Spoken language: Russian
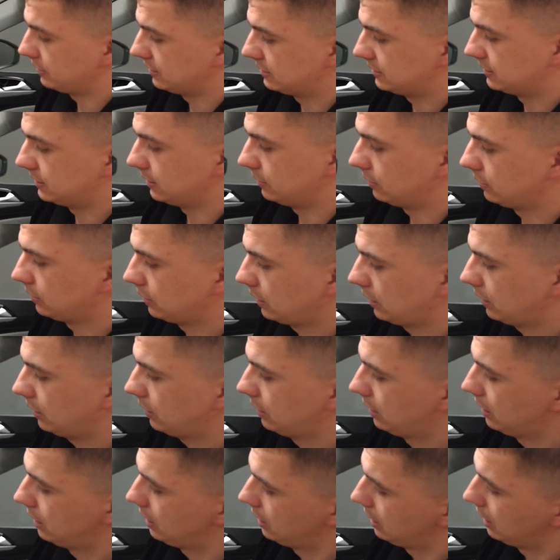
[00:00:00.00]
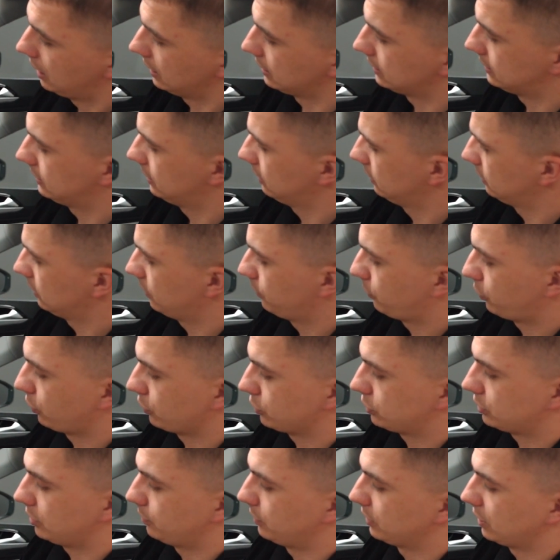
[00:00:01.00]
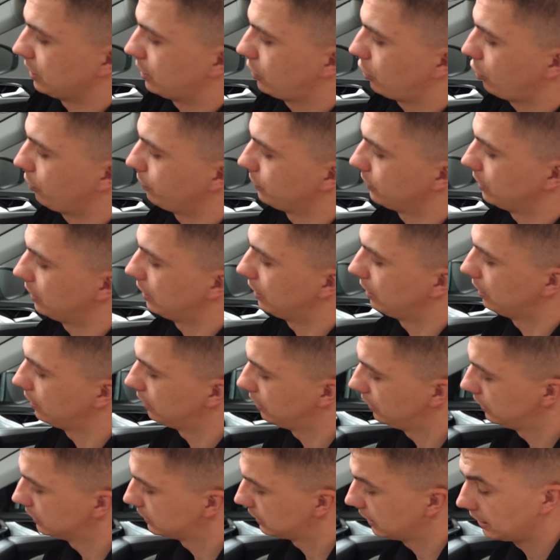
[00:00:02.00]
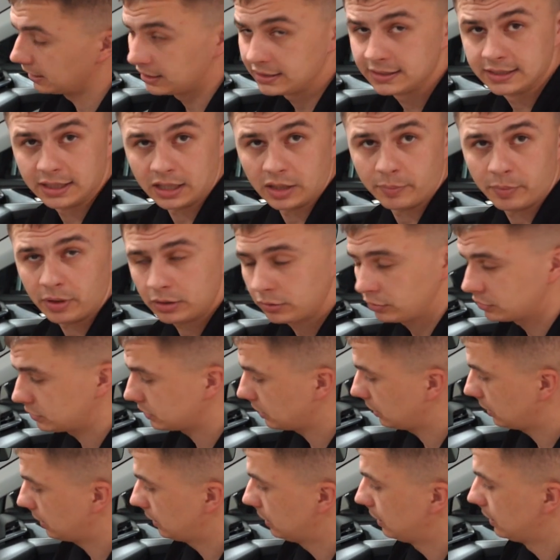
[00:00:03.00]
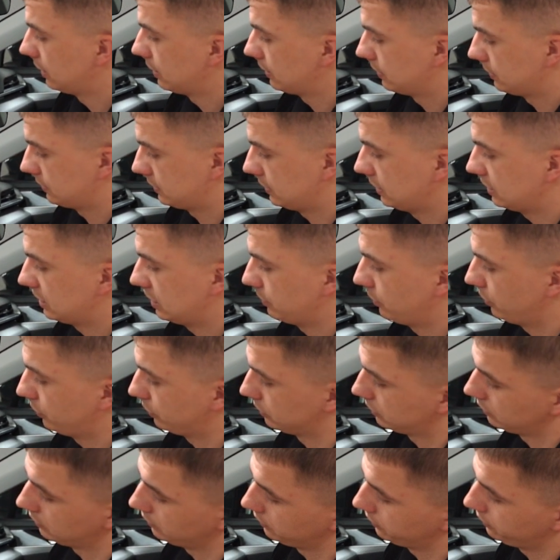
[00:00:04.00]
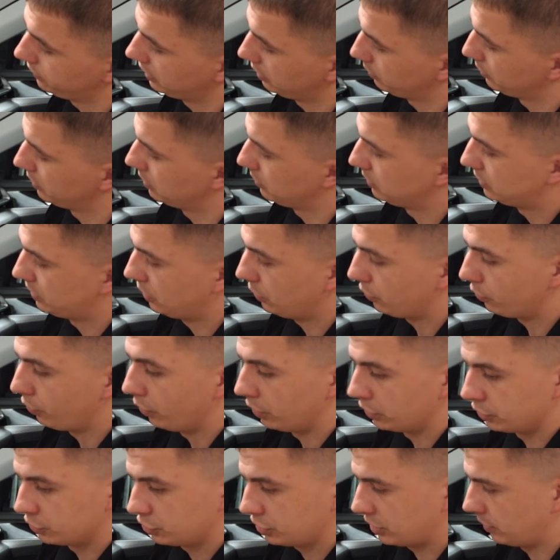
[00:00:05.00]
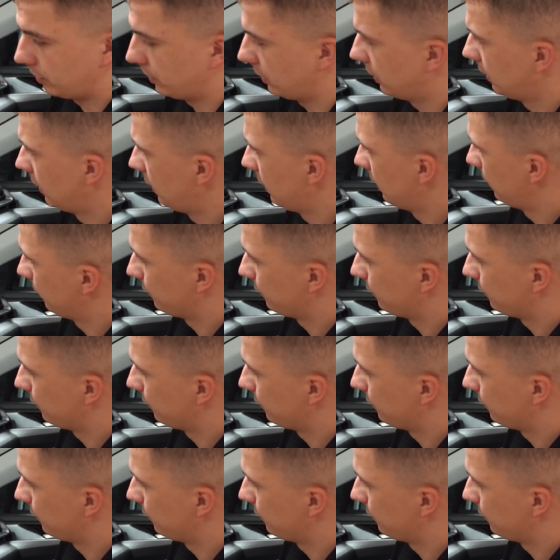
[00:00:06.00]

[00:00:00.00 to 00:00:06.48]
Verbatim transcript: не сделанная, а сделана просто монохромная летая серая полоска с этими вот фирменными треугольничками.